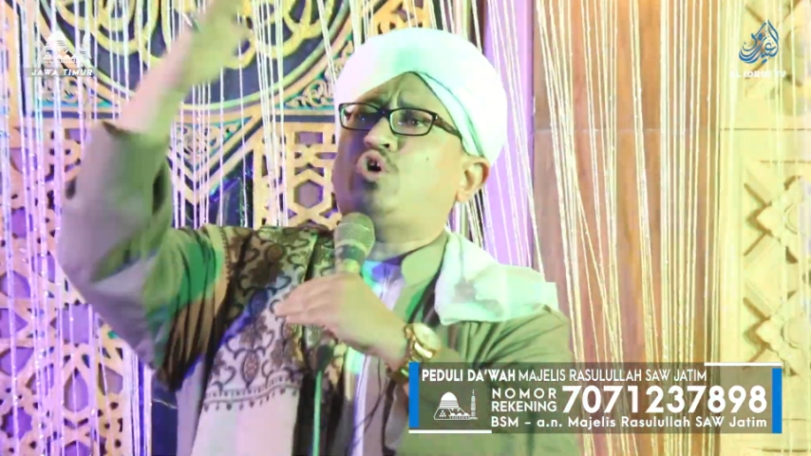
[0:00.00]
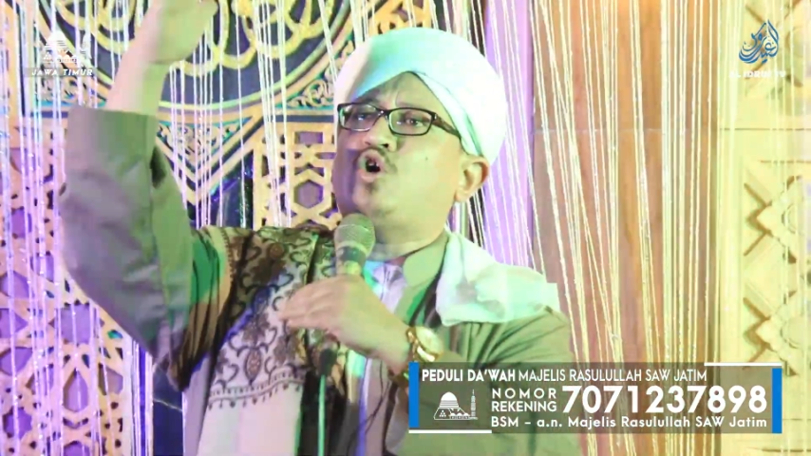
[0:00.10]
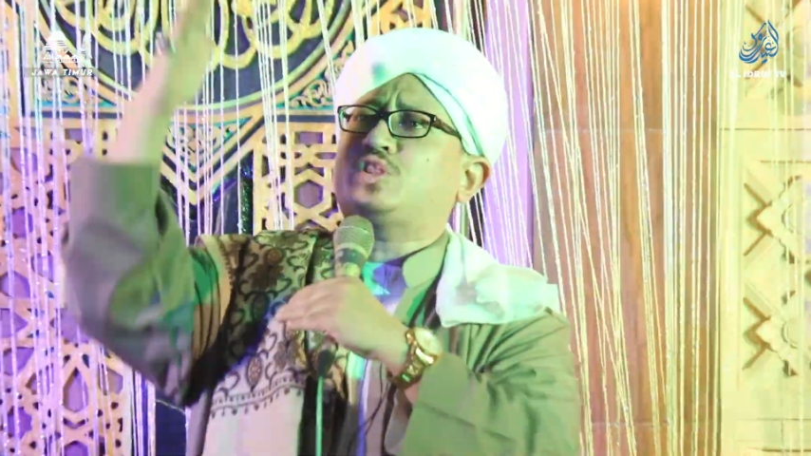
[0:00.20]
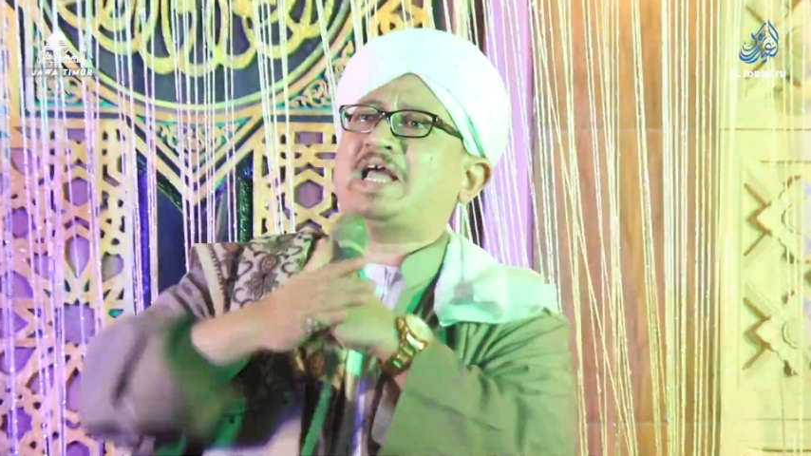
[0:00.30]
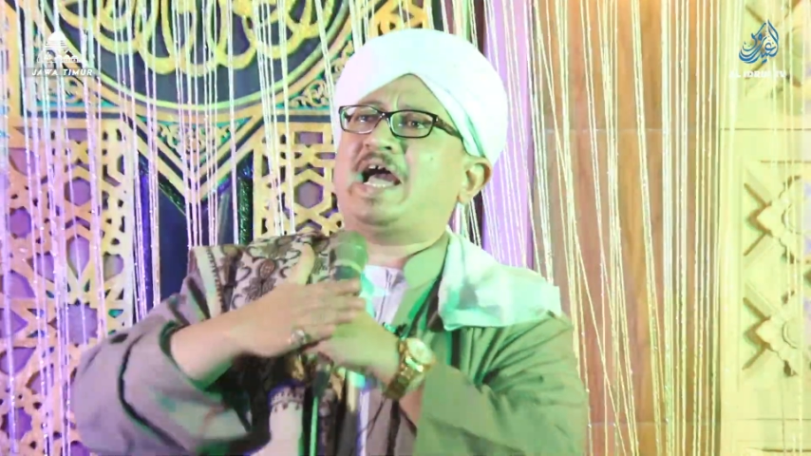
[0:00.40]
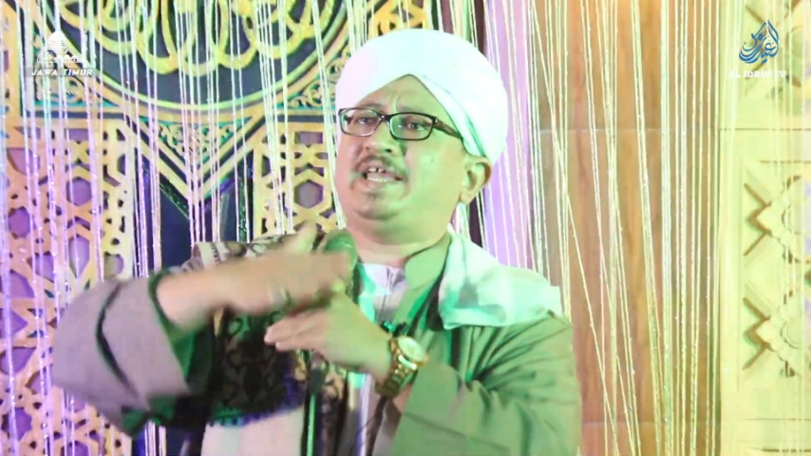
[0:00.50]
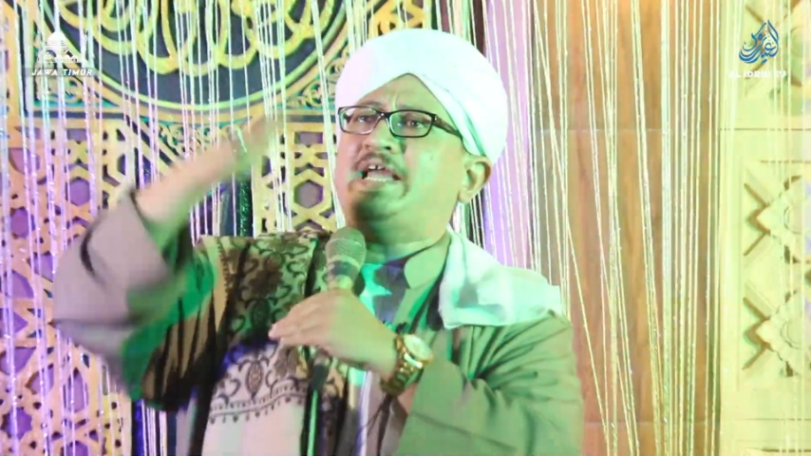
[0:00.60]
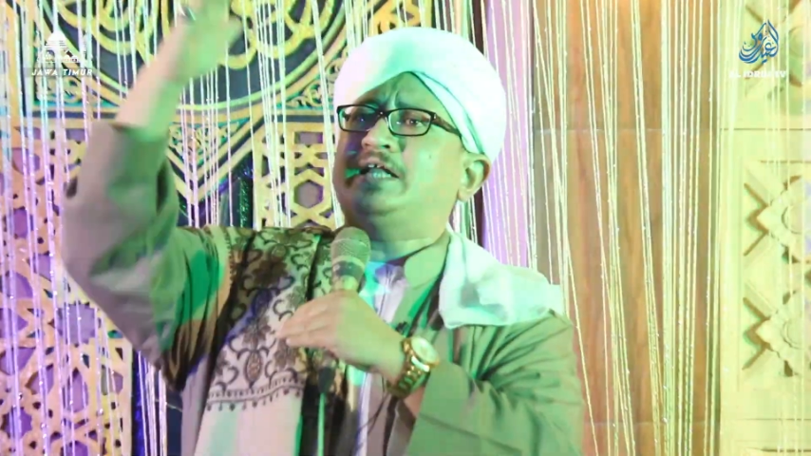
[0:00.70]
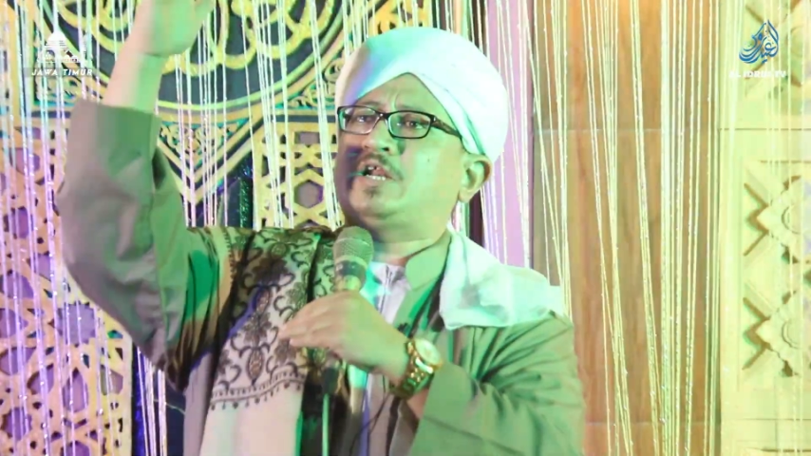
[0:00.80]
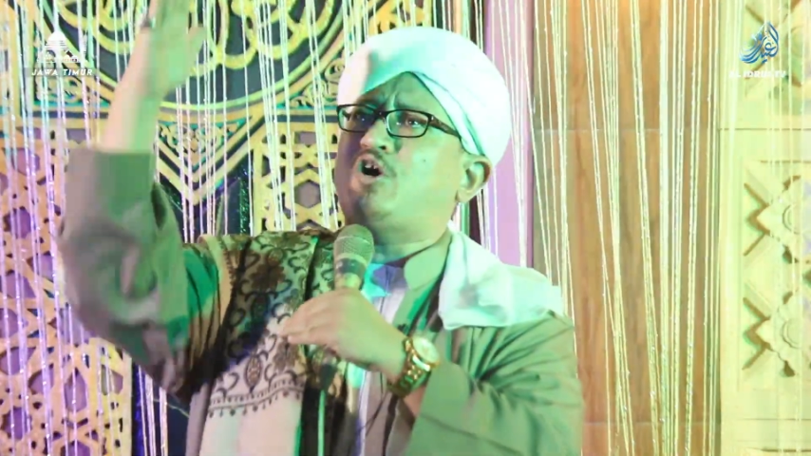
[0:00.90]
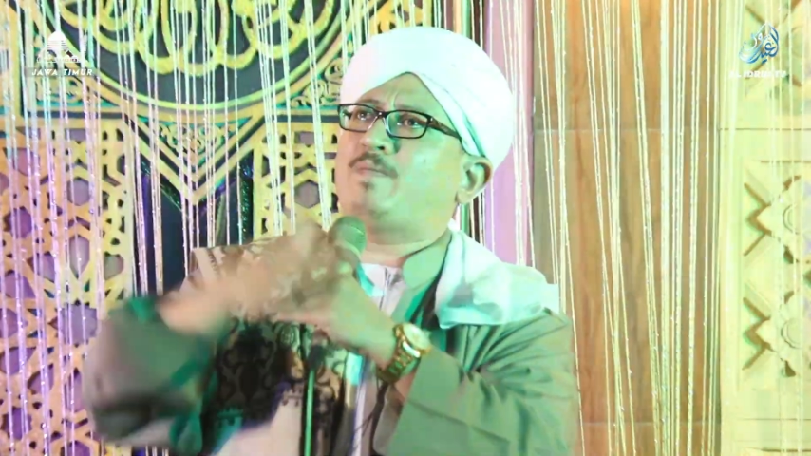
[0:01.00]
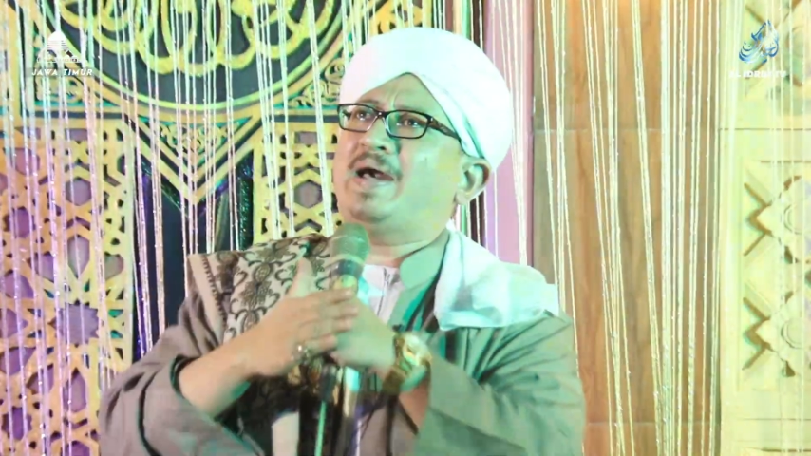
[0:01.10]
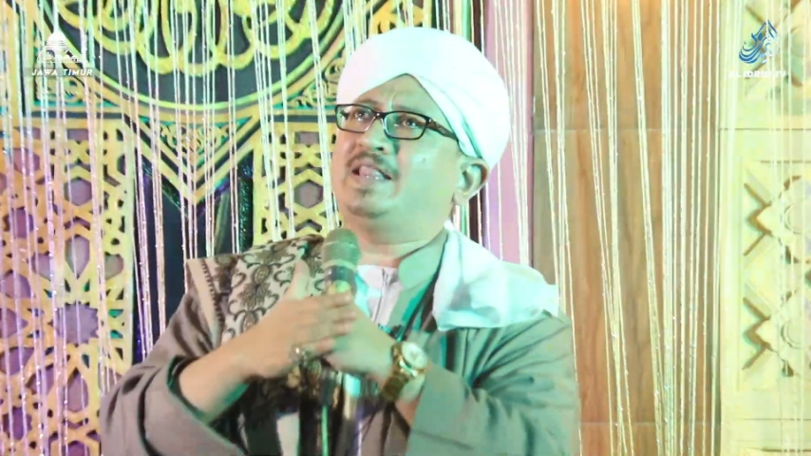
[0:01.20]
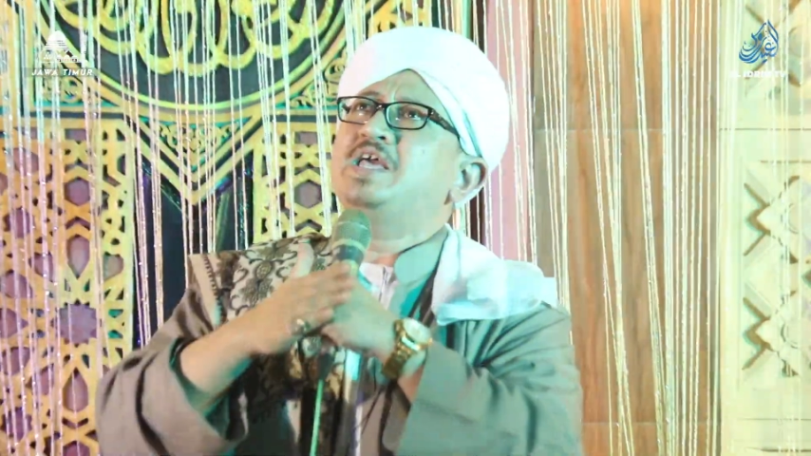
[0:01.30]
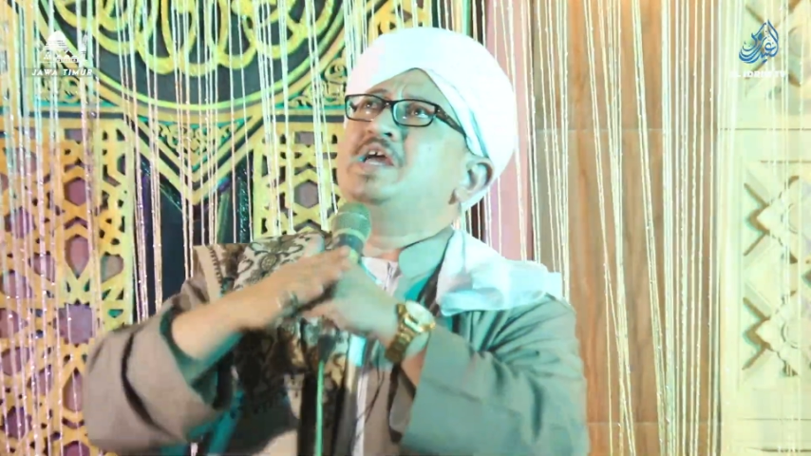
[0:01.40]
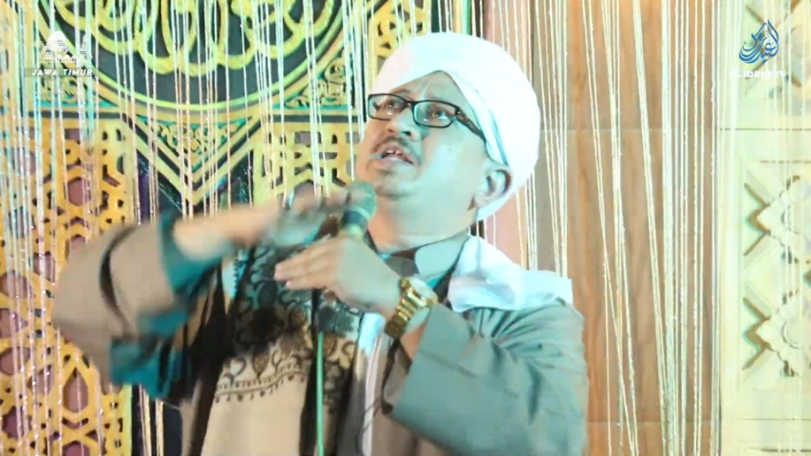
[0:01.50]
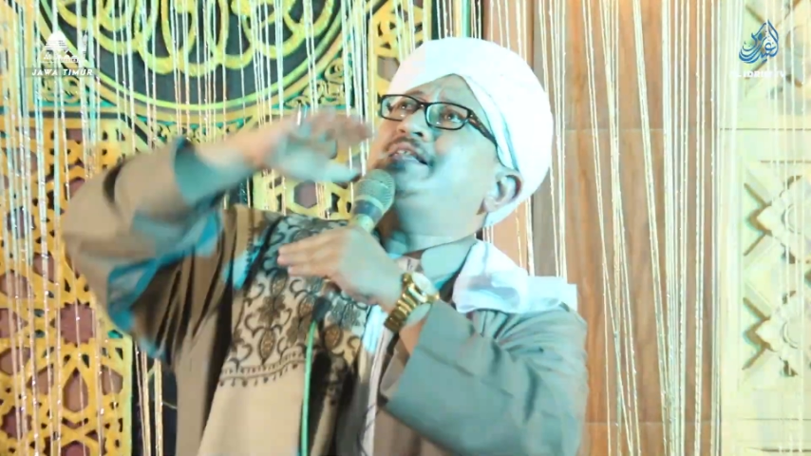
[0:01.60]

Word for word: kotak yang terhormat